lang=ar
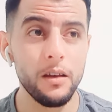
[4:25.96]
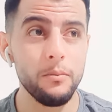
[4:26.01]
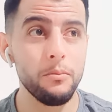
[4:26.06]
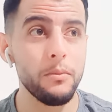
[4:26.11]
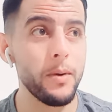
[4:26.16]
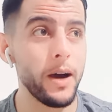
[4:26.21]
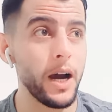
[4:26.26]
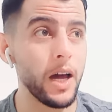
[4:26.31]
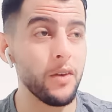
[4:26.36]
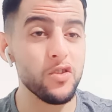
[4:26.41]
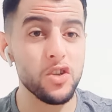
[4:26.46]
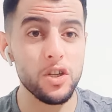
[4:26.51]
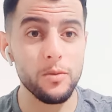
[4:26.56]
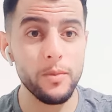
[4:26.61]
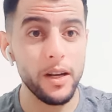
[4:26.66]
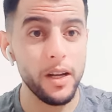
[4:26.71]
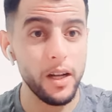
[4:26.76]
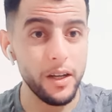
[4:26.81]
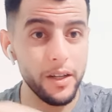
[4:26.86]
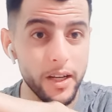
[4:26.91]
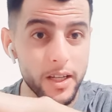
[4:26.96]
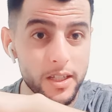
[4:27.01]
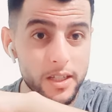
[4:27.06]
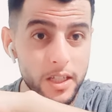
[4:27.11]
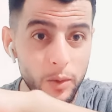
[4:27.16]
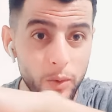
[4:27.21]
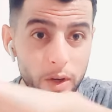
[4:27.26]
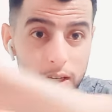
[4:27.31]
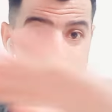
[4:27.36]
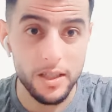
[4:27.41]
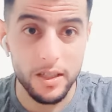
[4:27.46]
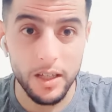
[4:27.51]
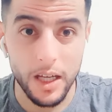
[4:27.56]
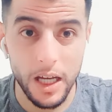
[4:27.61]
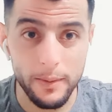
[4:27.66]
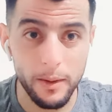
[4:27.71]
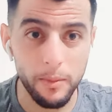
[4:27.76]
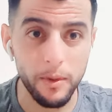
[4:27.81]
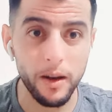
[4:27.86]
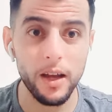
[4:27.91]
ما عارفوش اما نحنا راه سواسي
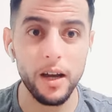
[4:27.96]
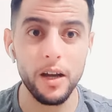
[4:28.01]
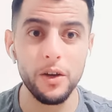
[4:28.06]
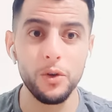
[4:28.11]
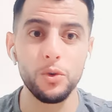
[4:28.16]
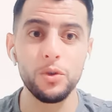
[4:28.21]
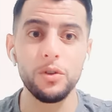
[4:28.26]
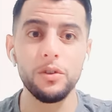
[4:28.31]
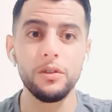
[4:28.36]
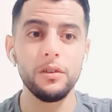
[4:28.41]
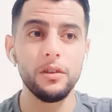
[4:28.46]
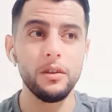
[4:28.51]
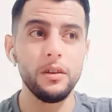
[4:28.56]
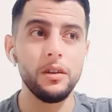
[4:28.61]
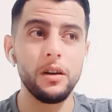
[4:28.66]
امام القانون